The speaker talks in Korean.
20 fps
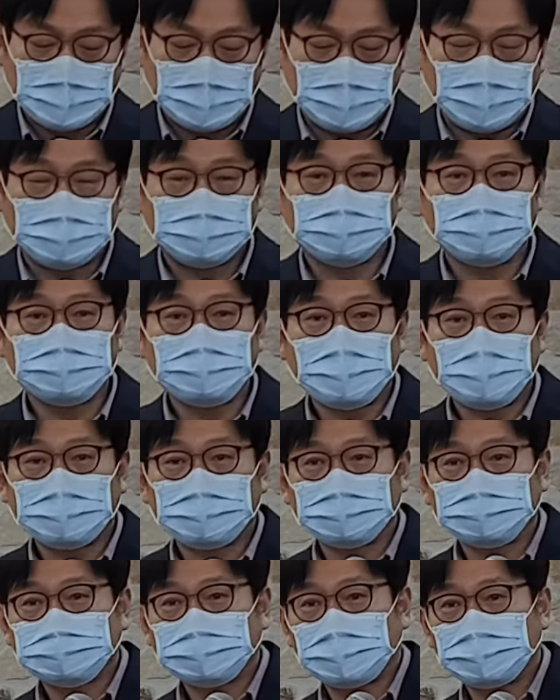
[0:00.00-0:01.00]

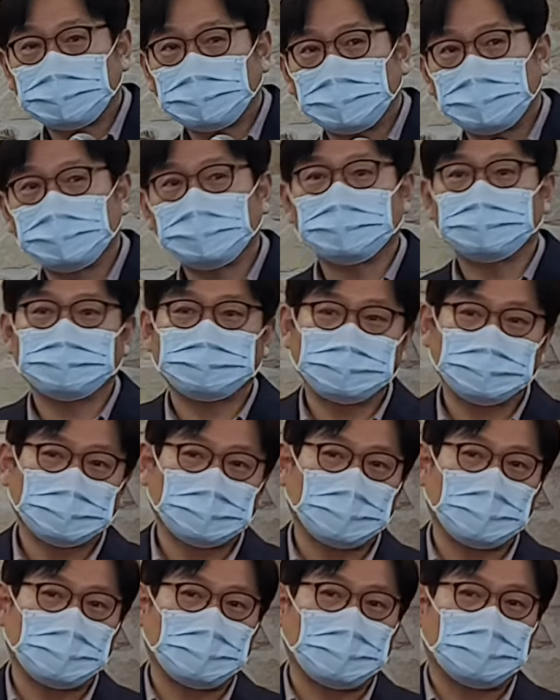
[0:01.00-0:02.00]
에돔하고 싸가
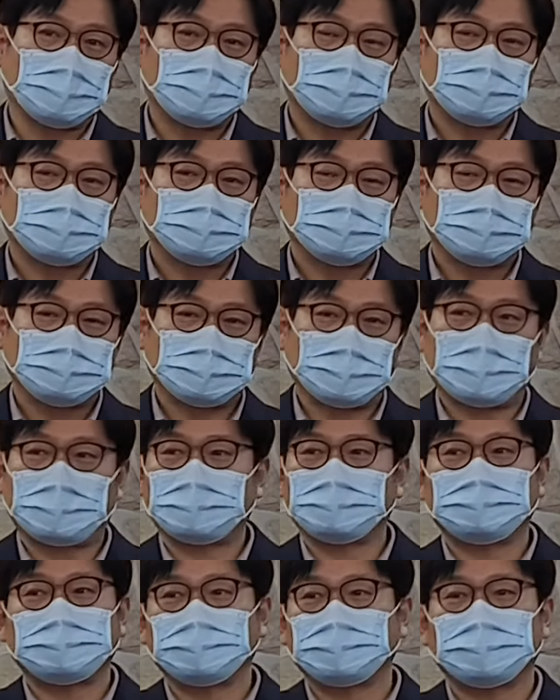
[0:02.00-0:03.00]
이겨놓으니까 야
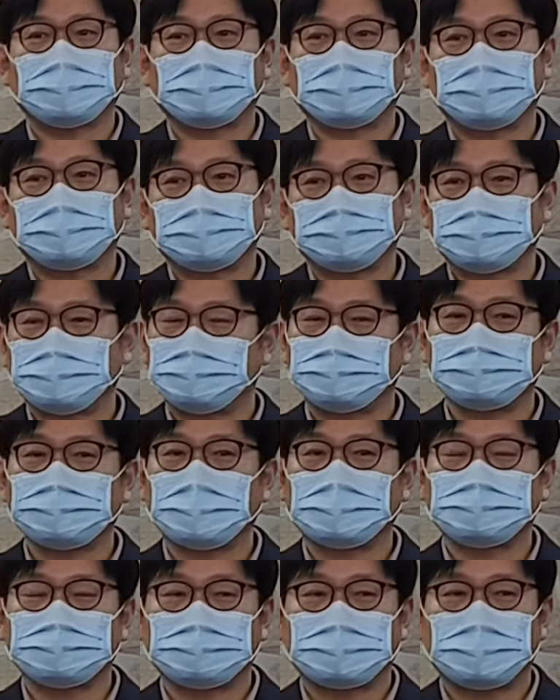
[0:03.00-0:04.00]
이게 내가 뭐
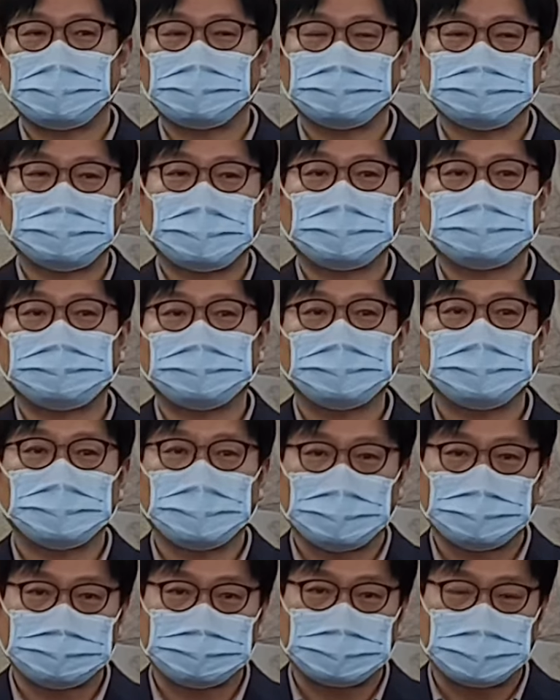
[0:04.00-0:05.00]
북한국하고 싸워도
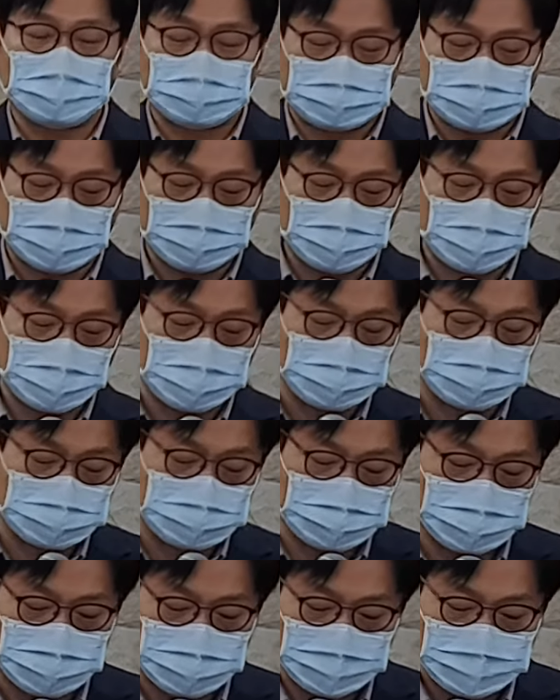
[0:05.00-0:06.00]
이기겠구나 자만한
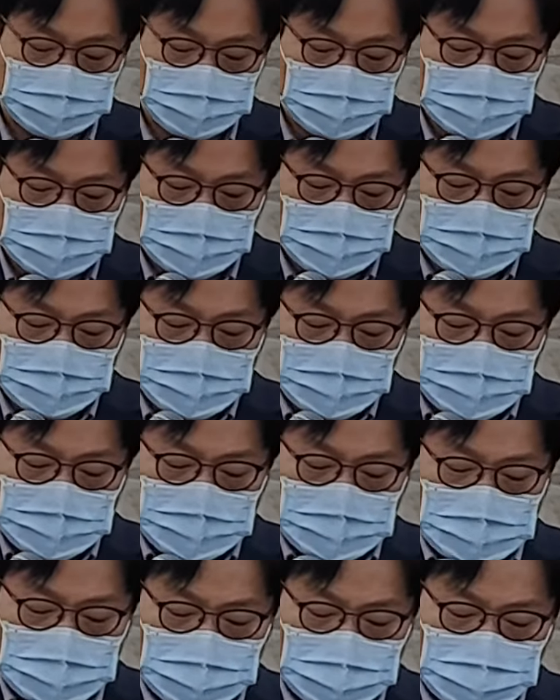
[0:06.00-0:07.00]
거죠.
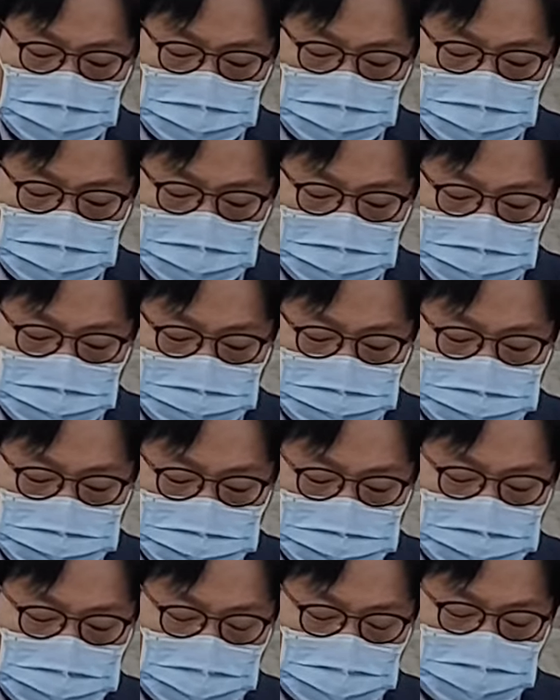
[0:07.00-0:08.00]
어,
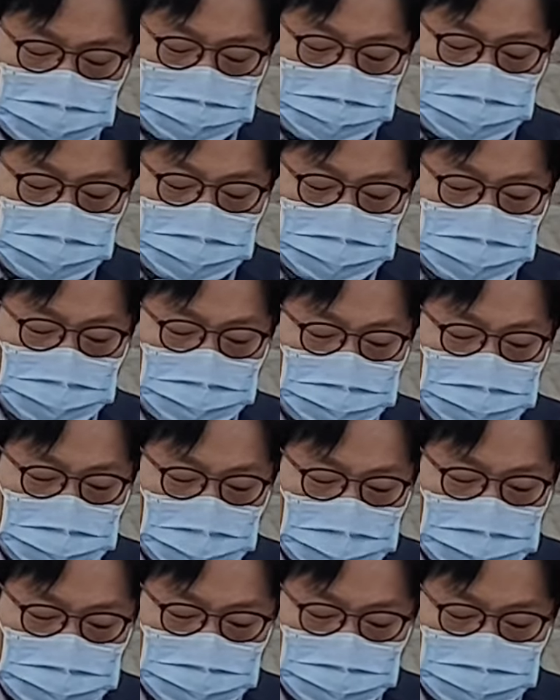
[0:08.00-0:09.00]
자
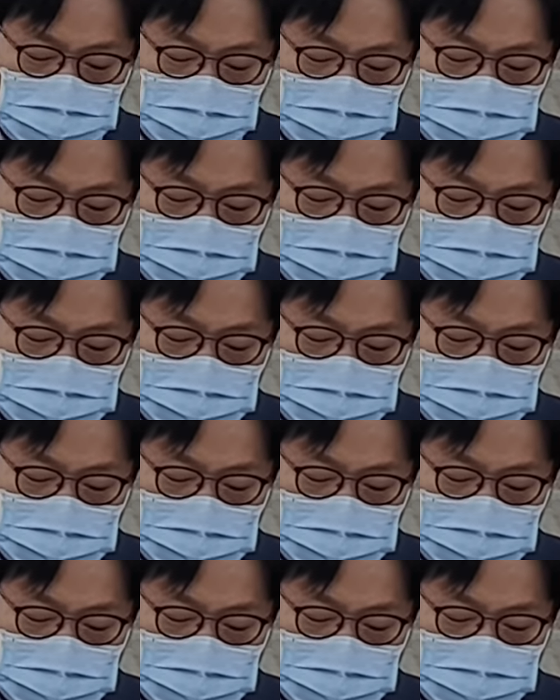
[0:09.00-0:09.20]
17절입니다. 25장